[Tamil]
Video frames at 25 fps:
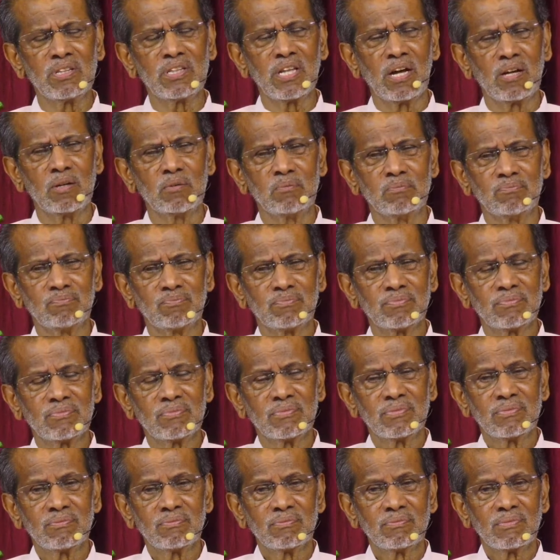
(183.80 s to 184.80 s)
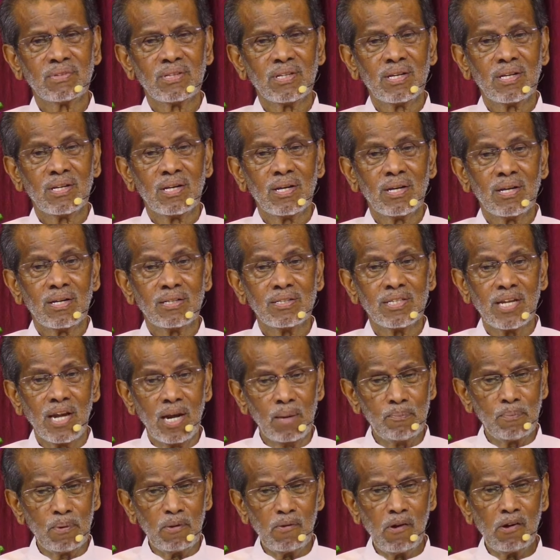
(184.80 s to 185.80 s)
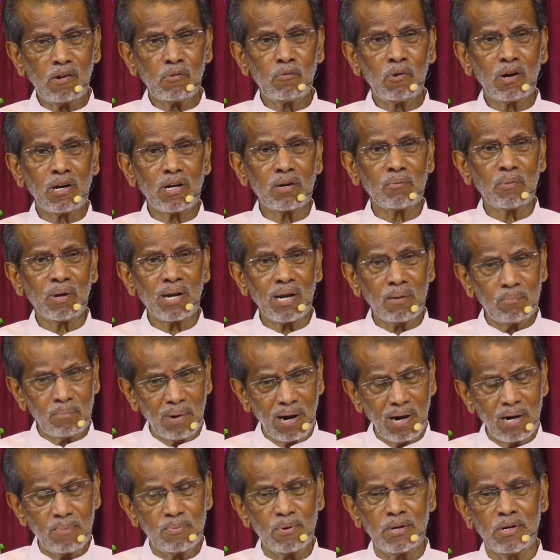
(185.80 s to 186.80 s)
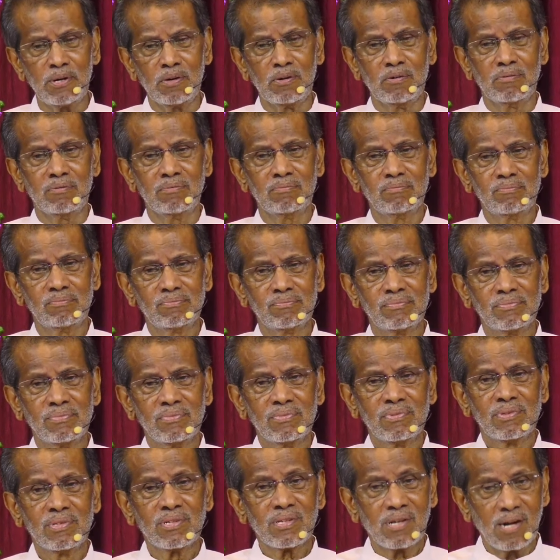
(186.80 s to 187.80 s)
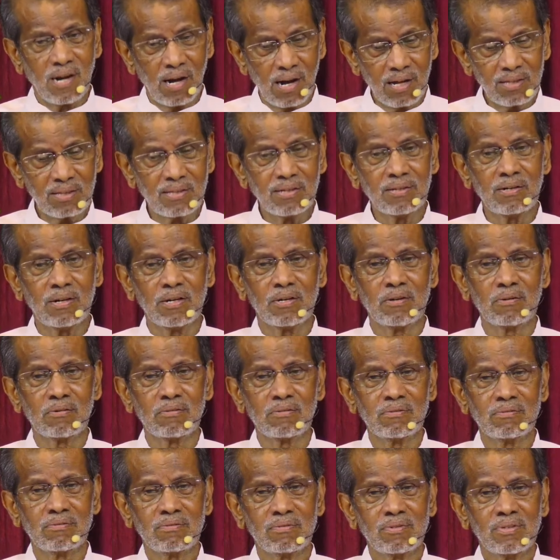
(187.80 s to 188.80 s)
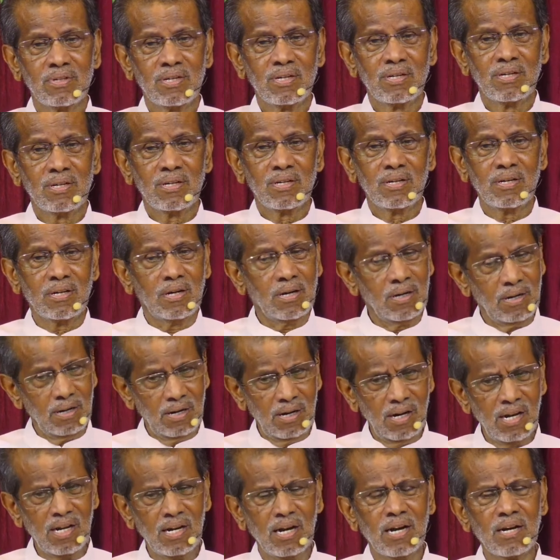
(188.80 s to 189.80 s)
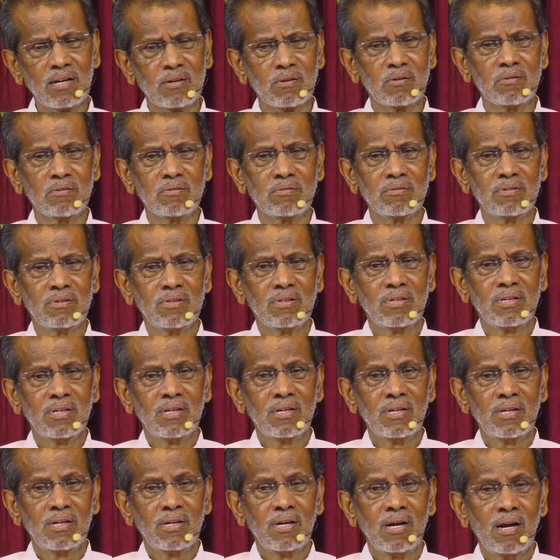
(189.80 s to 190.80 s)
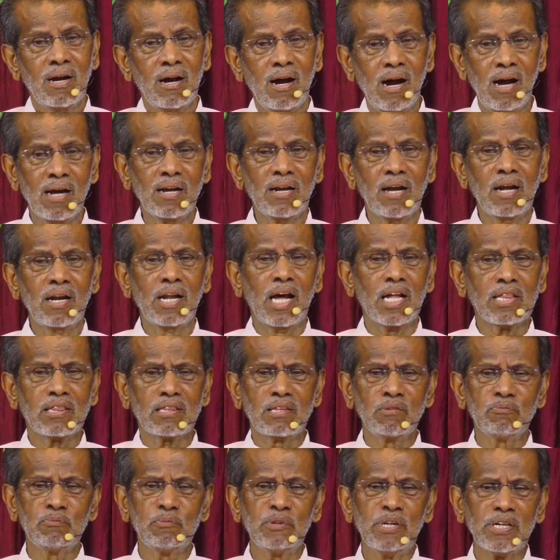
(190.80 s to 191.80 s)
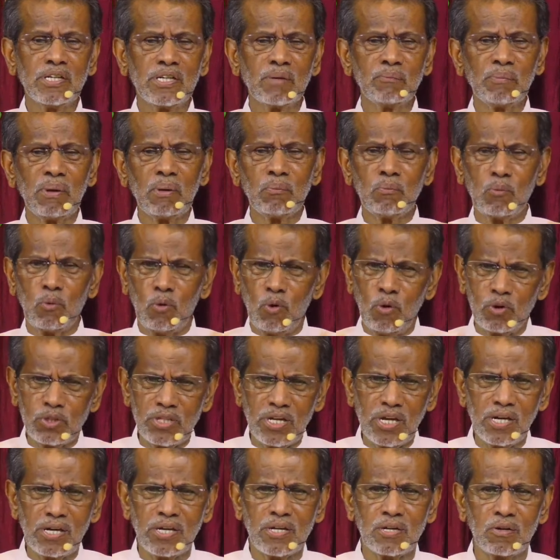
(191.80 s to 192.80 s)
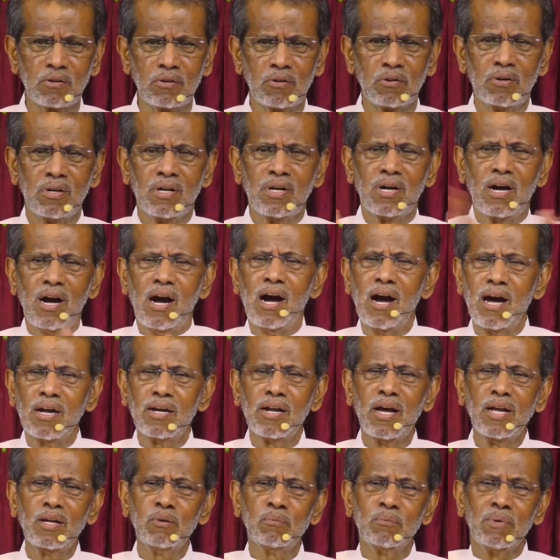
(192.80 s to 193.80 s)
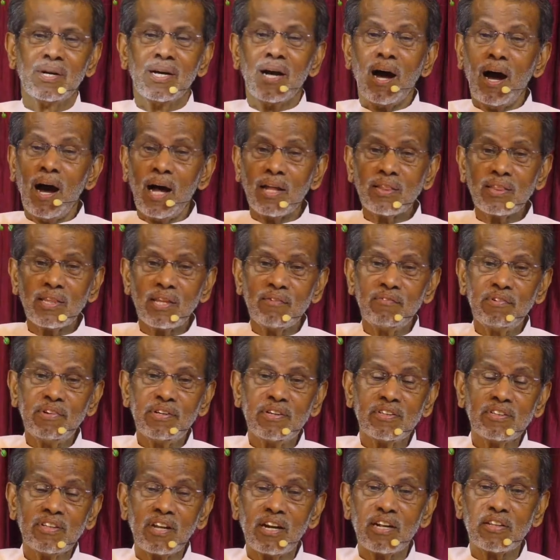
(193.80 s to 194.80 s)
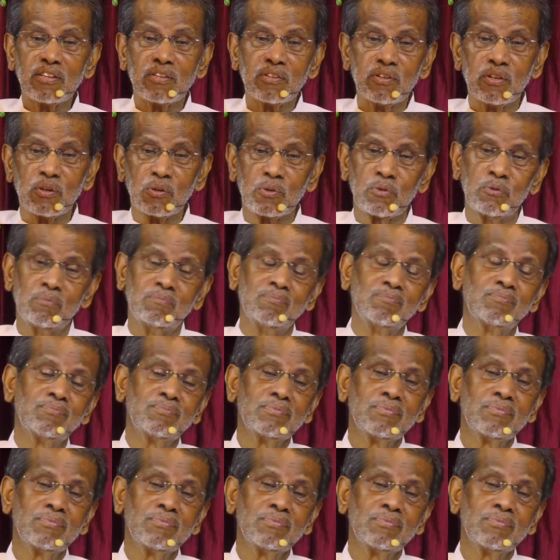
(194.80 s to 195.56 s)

இருந்தாலும் ஜலப்பிரவாகம் வரணுமானால் மழை பெய்யணும் காற்றடிக்கணும் எல்லாம் நடக்கணும் ஆனால் அத்து வீட்டின் மேல் மோதி அடிக்கணும் ஆனாலும் அந்த வீடு நிலைத்து நிற்கும்